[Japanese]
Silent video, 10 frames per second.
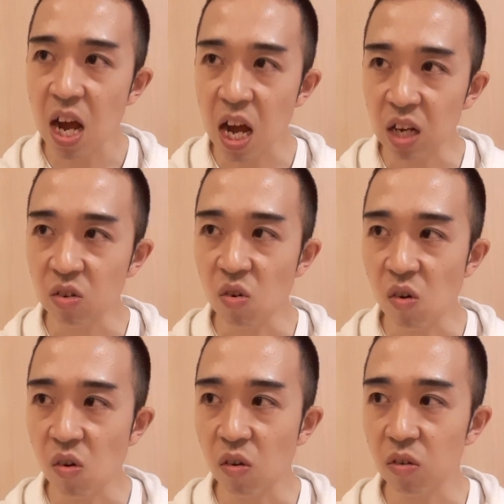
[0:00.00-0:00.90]
あ
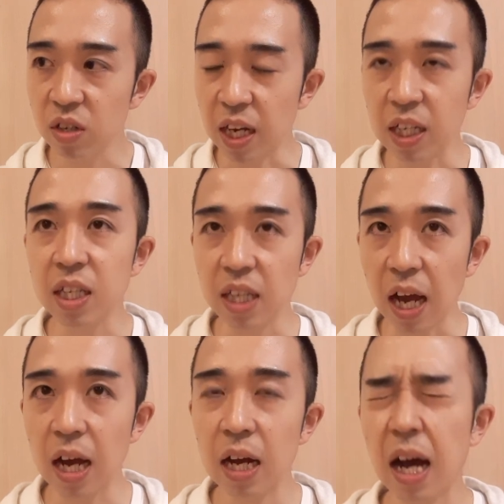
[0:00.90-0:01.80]
の、やりきっ
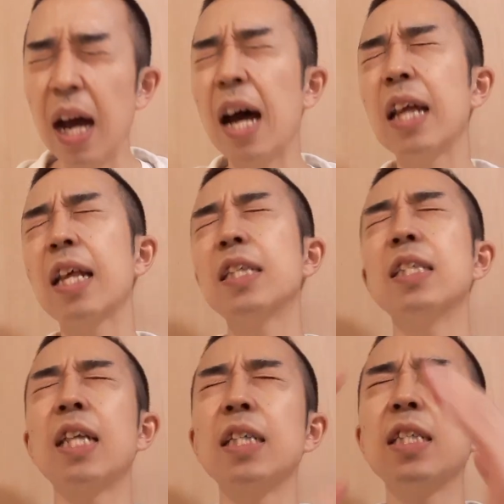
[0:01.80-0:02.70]
た、ああ、出
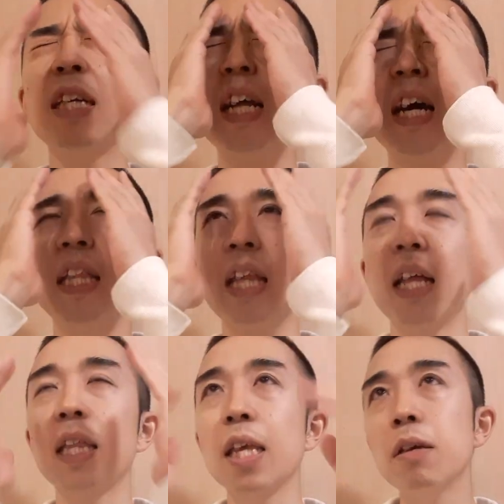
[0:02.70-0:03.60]
し、き切れなかっ
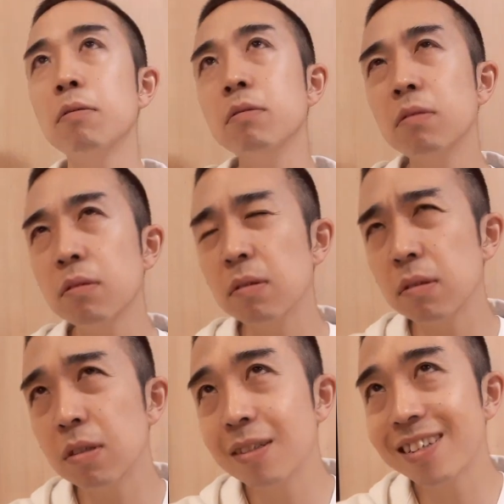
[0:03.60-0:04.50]
たっていう
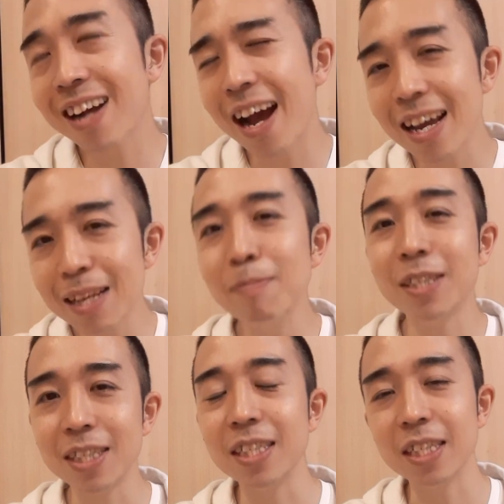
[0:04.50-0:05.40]
帰り
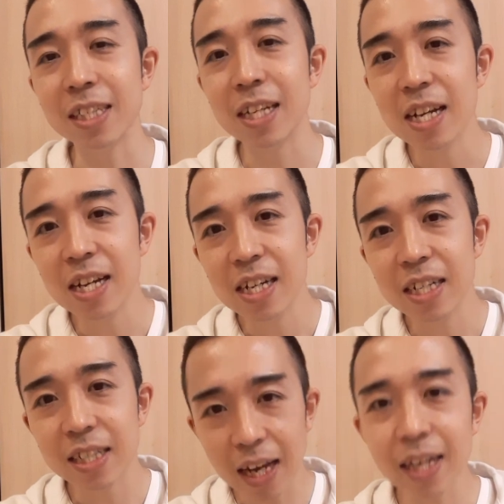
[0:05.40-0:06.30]
道に
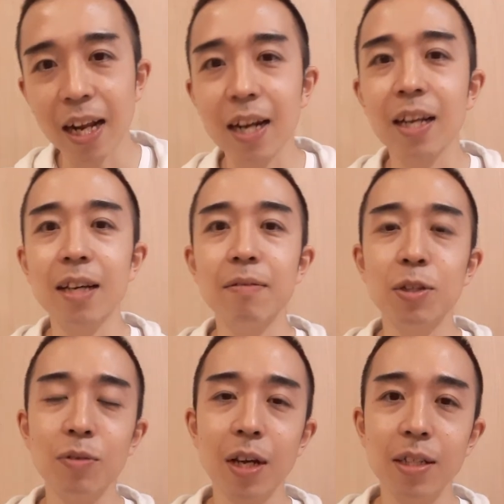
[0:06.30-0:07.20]
さえならなければ
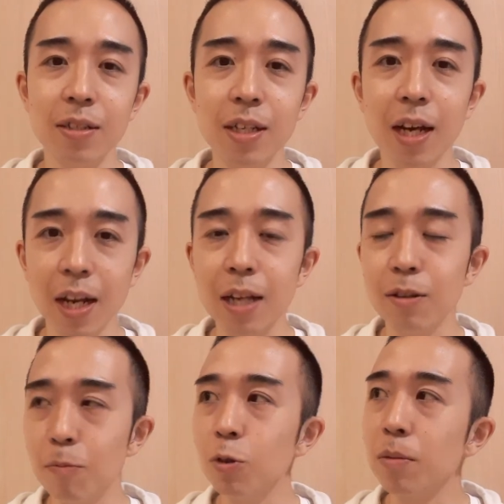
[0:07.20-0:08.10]
とりあえずいいかなと
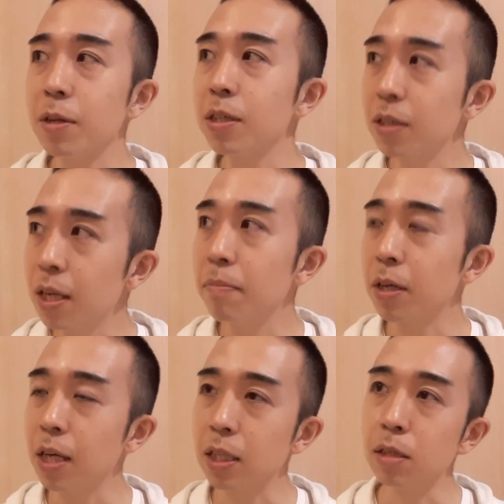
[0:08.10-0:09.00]
思ってますんで、
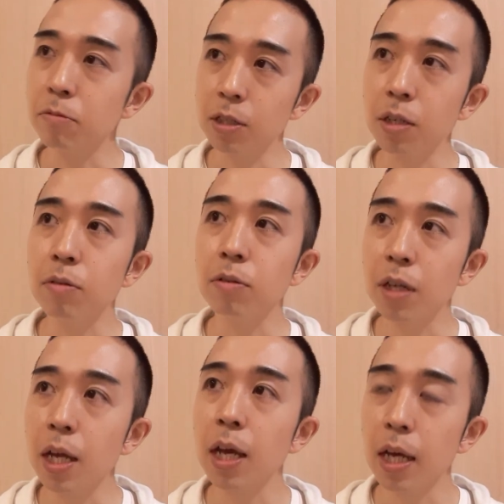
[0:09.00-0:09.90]
まあ、明日も全力
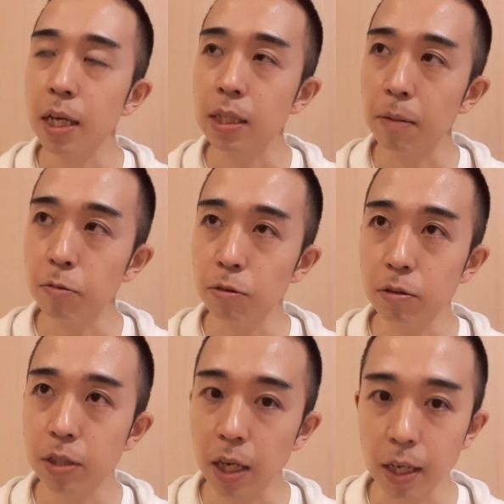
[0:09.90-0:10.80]
でね、サポート
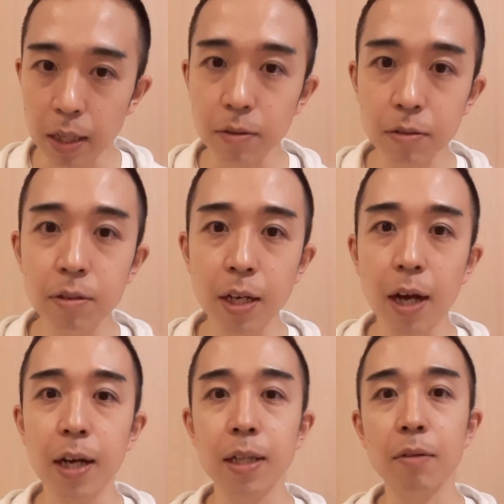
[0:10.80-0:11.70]
したいなというふうに考
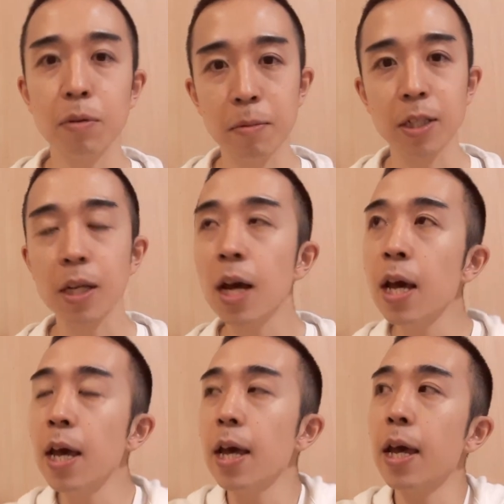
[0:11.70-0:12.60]
えております。
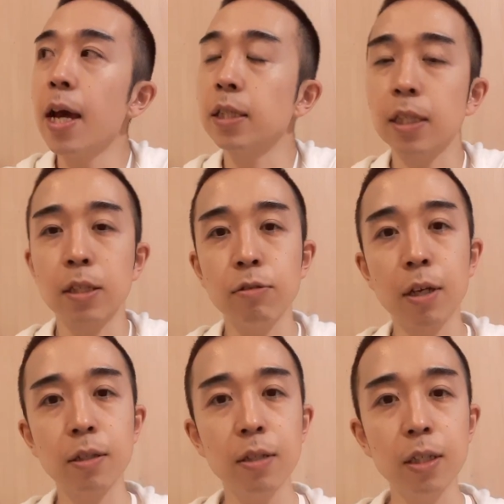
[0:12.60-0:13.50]
えー、明日10
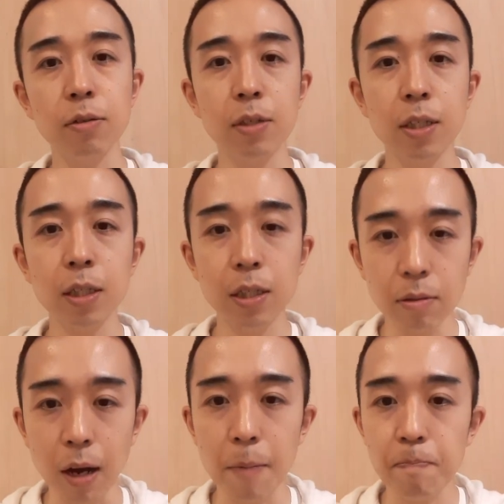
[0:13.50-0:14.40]
月21日
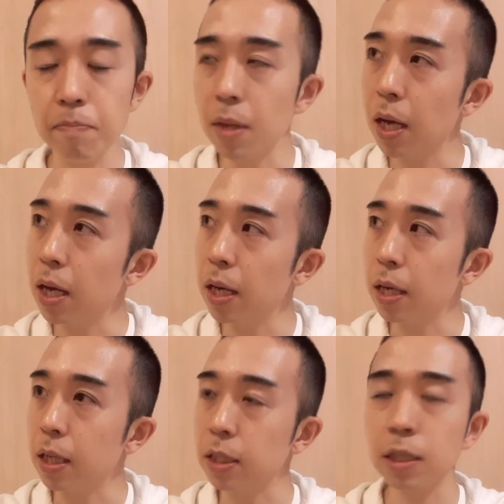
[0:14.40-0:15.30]
は、
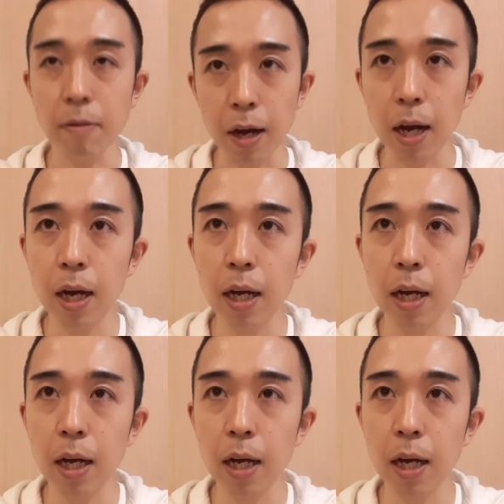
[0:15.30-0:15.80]
えー、立川、